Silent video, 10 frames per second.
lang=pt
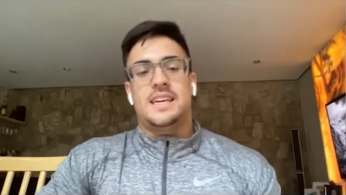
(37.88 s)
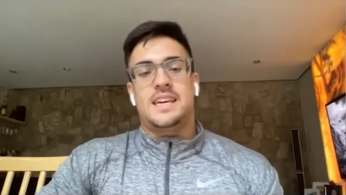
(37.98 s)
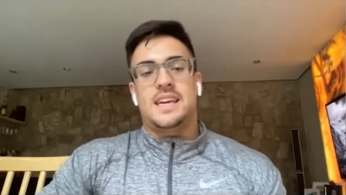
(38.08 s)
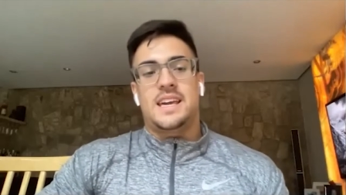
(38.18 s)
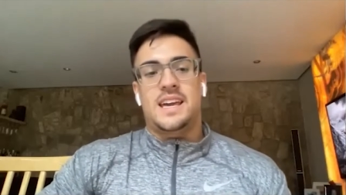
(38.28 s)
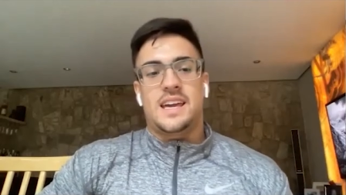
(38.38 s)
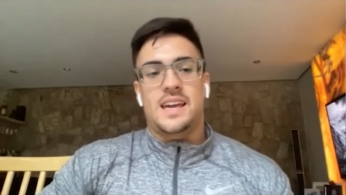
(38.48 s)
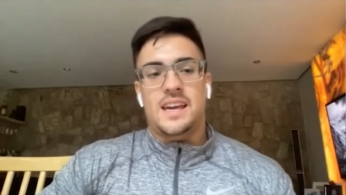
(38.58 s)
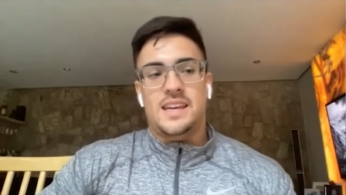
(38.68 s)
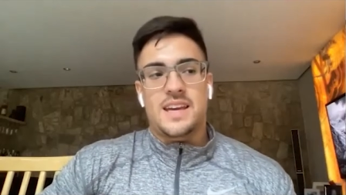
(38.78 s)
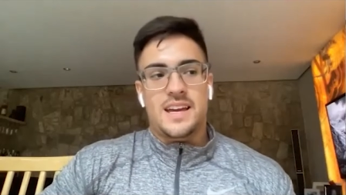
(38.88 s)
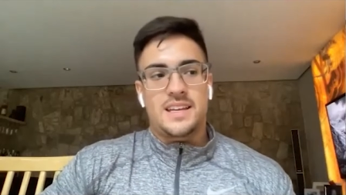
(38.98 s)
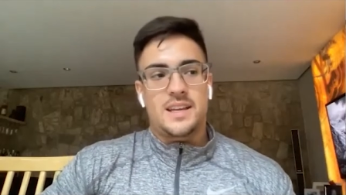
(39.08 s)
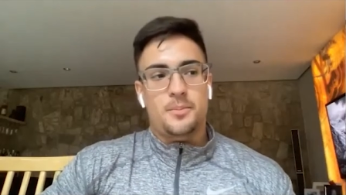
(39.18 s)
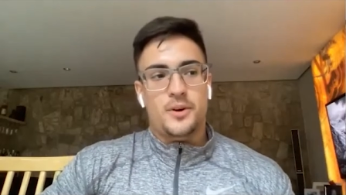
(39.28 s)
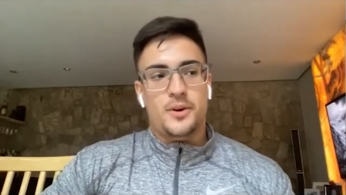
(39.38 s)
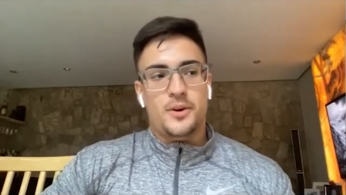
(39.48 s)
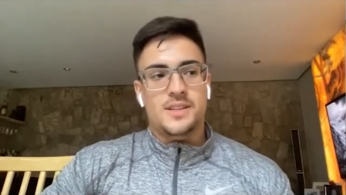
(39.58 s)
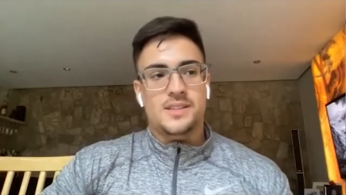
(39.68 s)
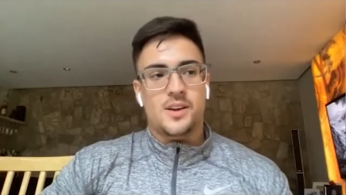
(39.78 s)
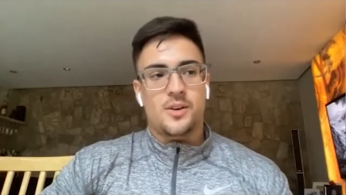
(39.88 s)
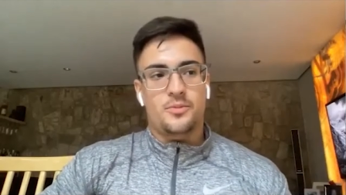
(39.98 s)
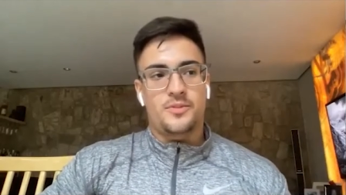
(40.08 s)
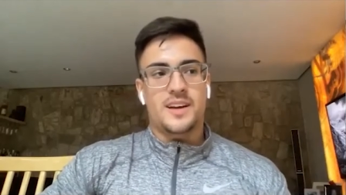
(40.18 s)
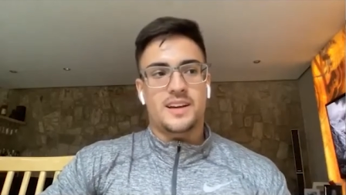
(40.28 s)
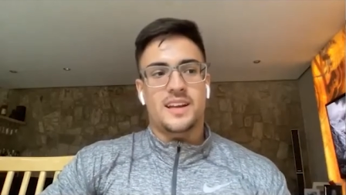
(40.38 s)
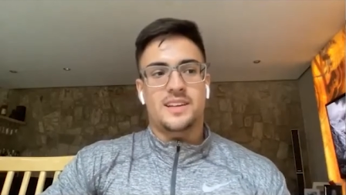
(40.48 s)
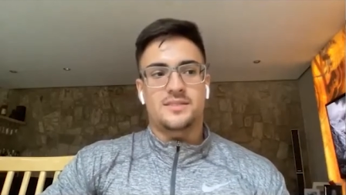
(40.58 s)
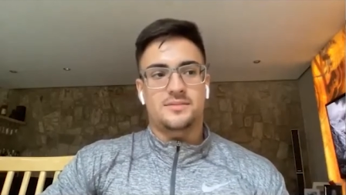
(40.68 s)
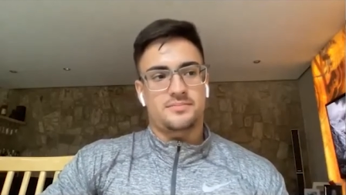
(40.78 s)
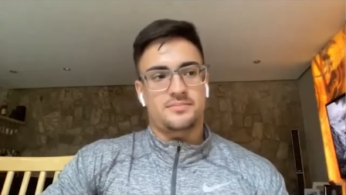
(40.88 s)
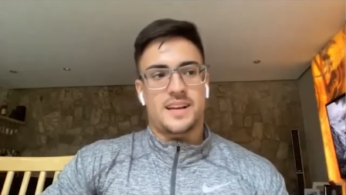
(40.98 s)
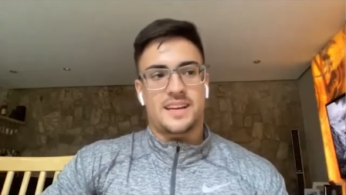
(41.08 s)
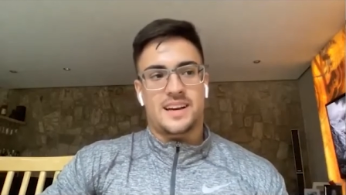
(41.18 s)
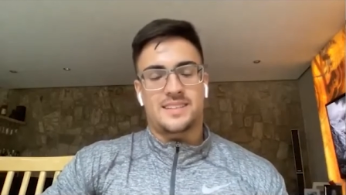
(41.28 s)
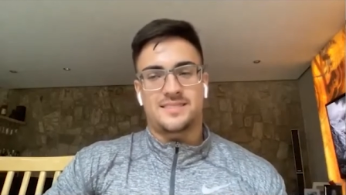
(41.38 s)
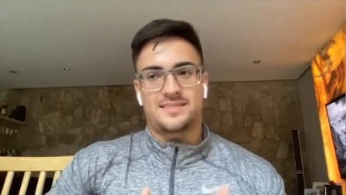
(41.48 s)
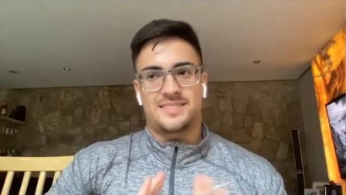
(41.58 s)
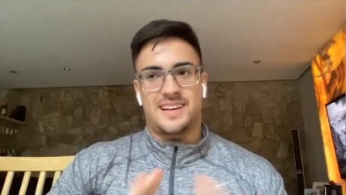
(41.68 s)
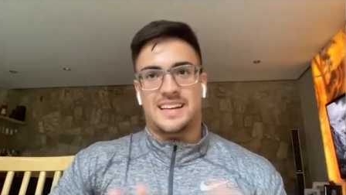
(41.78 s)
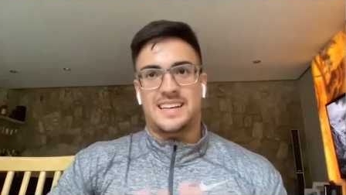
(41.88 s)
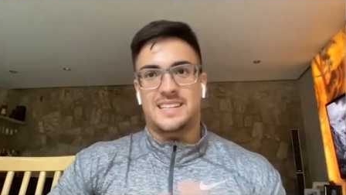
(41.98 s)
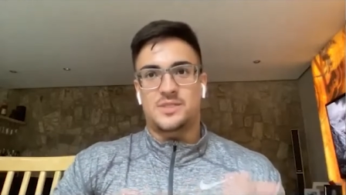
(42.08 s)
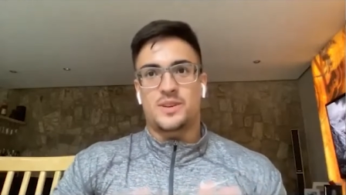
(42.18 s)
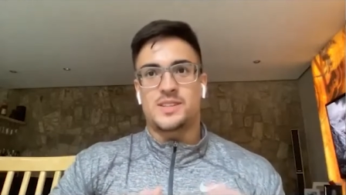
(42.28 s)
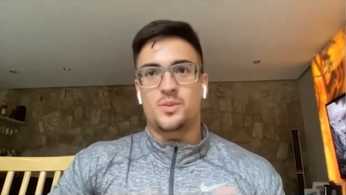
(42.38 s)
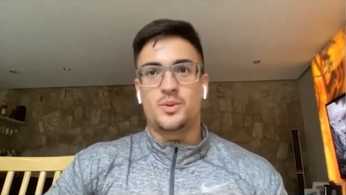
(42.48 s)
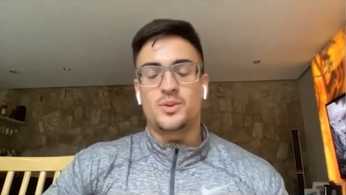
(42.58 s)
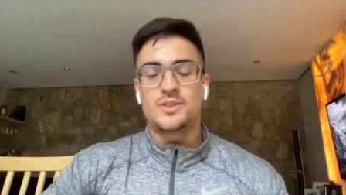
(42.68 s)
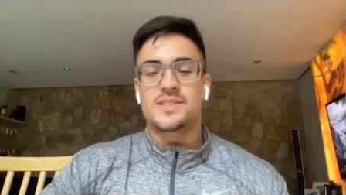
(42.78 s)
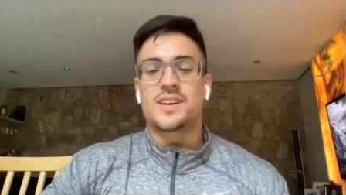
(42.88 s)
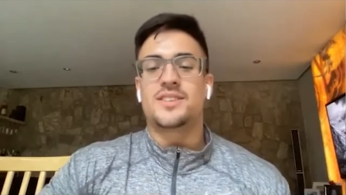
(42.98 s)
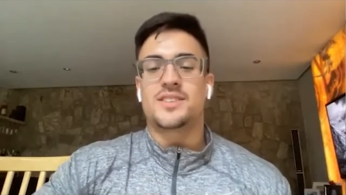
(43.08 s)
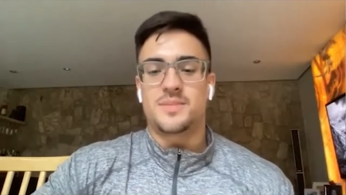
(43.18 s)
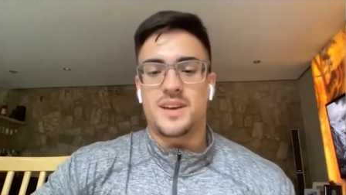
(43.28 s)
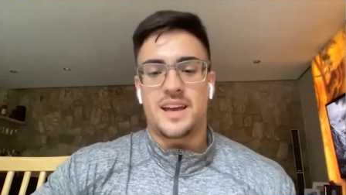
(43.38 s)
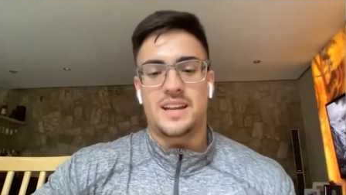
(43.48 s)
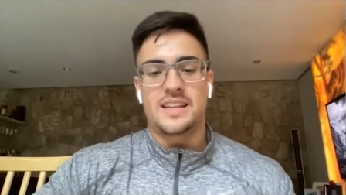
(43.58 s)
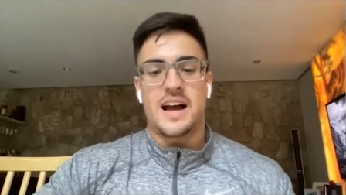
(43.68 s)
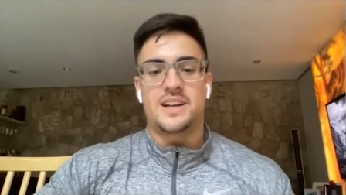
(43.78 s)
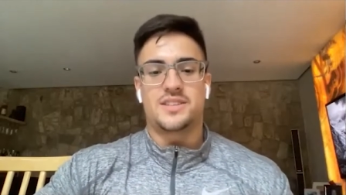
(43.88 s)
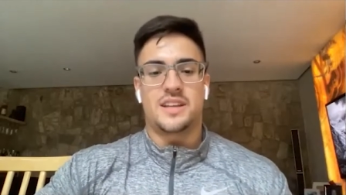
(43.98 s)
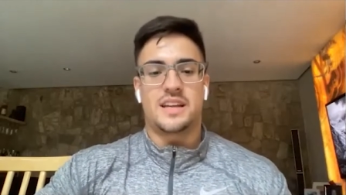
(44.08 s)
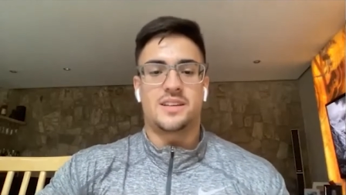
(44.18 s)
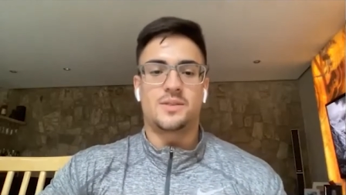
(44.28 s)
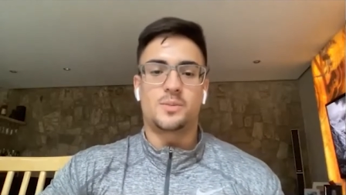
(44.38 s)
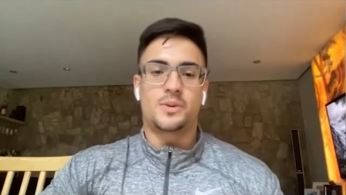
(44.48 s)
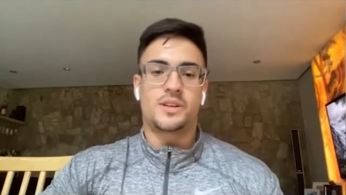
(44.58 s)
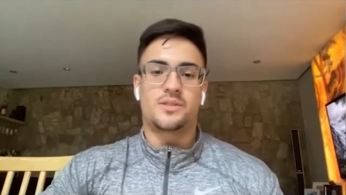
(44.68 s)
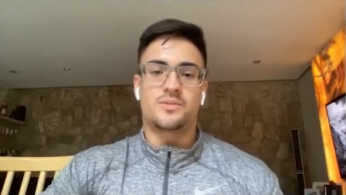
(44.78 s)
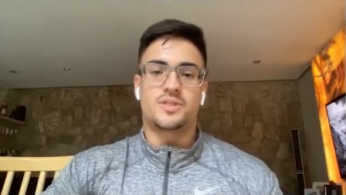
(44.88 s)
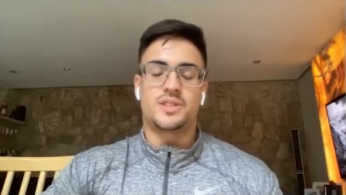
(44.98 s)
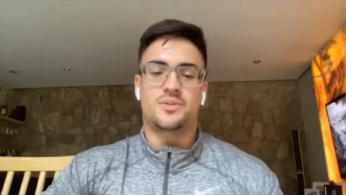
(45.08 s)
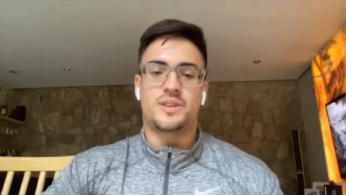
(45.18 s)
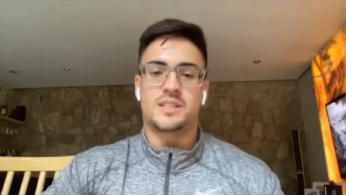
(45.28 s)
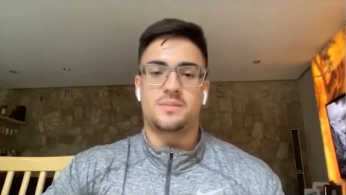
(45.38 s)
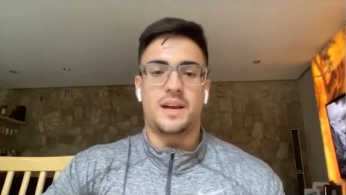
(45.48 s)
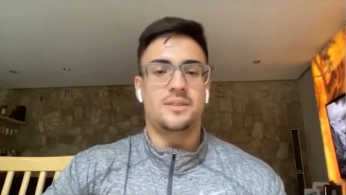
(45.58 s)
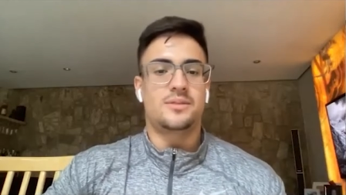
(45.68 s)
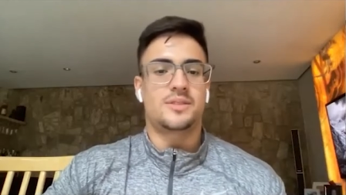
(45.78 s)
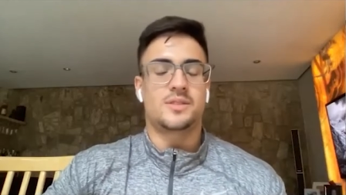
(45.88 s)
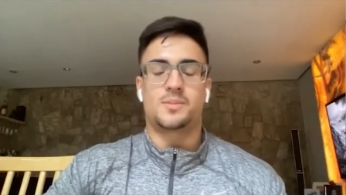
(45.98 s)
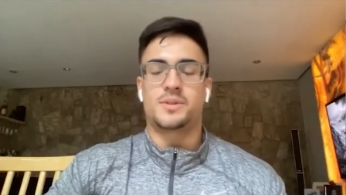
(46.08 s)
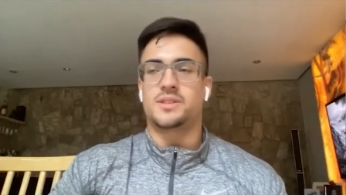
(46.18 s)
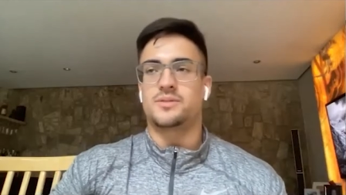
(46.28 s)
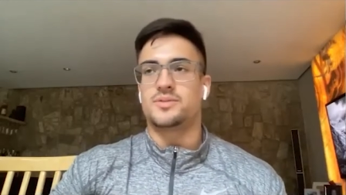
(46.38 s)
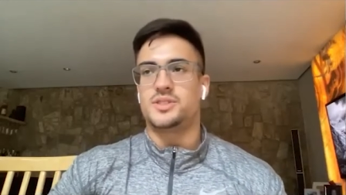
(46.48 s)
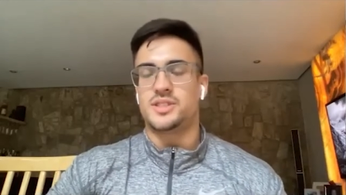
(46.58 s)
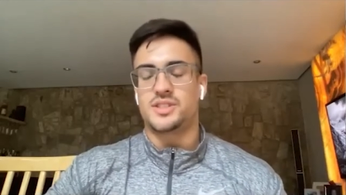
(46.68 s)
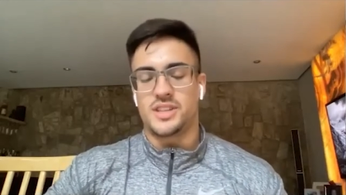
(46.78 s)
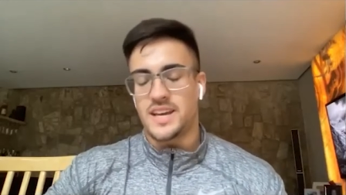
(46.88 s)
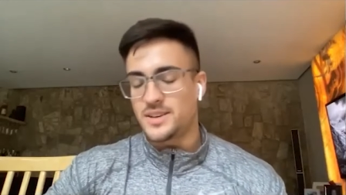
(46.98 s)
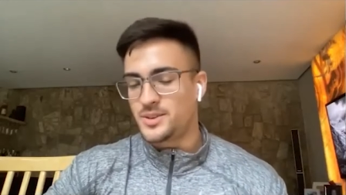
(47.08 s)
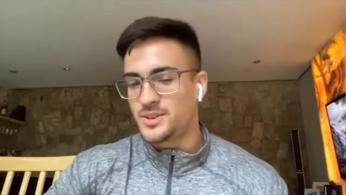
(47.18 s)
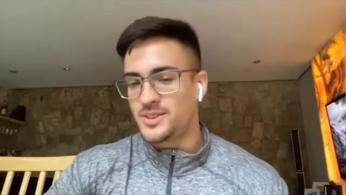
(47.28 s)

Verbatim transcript: E, e aí depois eu vi aquela, aquela aquela situação muito distante da minha realidade, né? Tanto porque eu não tinha conhecimento, tanto porque eu não tinha dinheiro